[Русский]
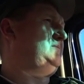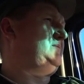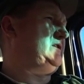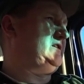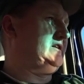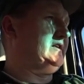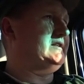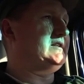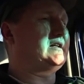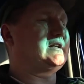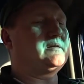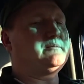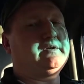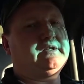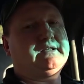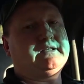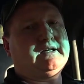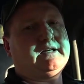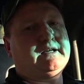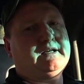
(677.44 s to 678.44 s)
пишите
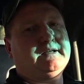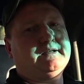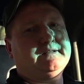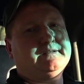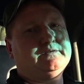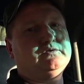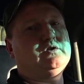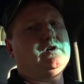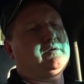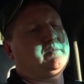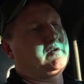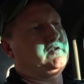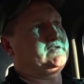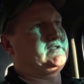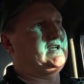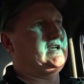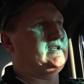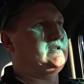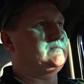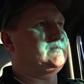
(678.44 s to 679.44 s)
комментарии. Ну а мы
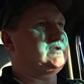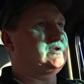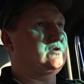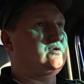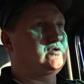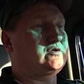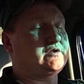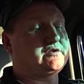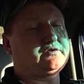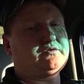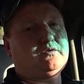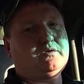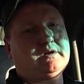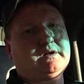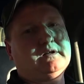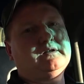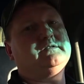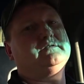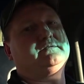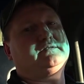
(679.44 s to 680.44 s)
встретимся уже
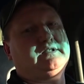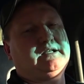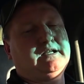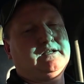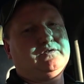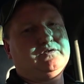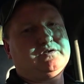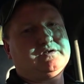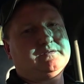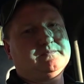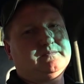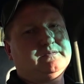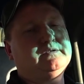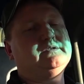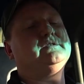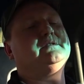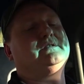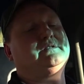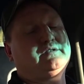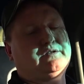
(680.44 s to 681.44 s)
скоро в следующем
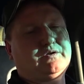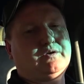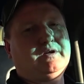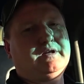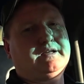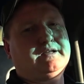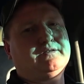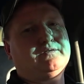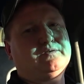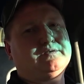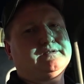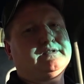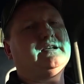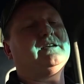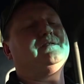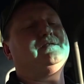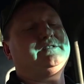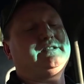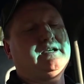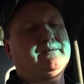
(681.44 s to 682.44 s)
ролике, друзья.
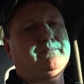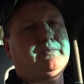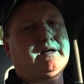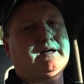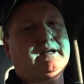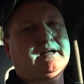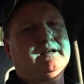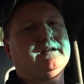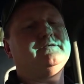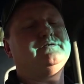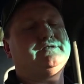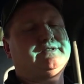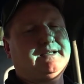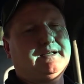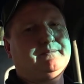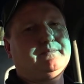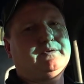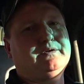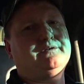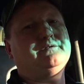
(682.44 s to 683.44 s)
Всем пока,
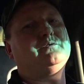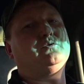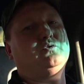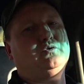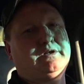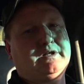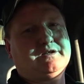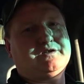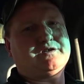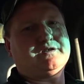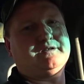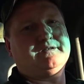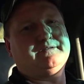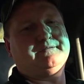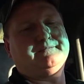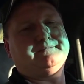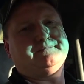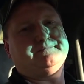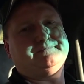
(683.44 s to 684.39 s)
всем удачи!